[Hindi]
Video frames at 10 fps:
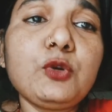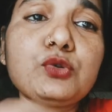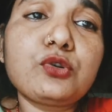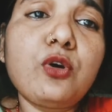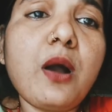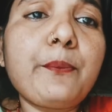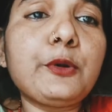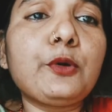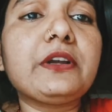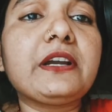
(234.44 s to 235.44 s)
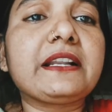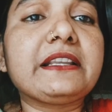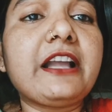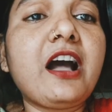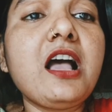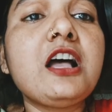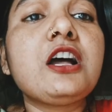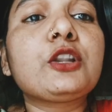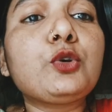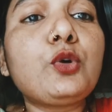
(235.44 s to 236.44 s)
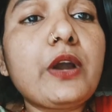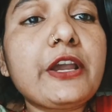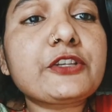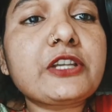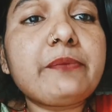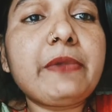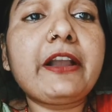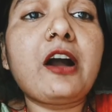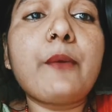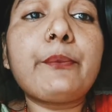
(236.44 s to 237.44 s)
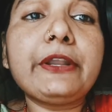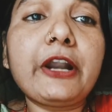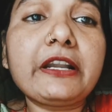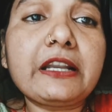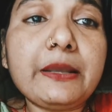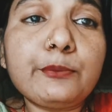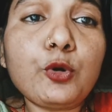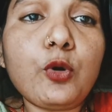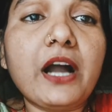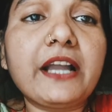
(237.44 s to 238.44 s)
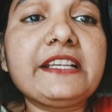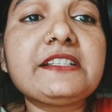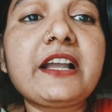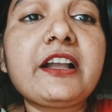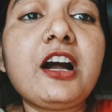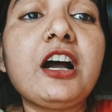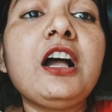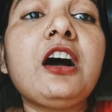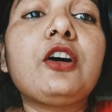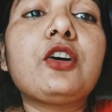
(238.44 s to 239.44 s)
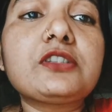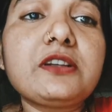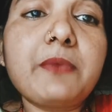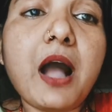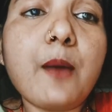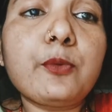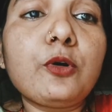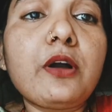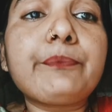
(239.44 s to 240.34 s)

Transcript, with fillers: उसको अपलोड कर दिया तो ऐसे में कॉपीराइट क्लेम तो आ ही जाएगा और जब आप लोग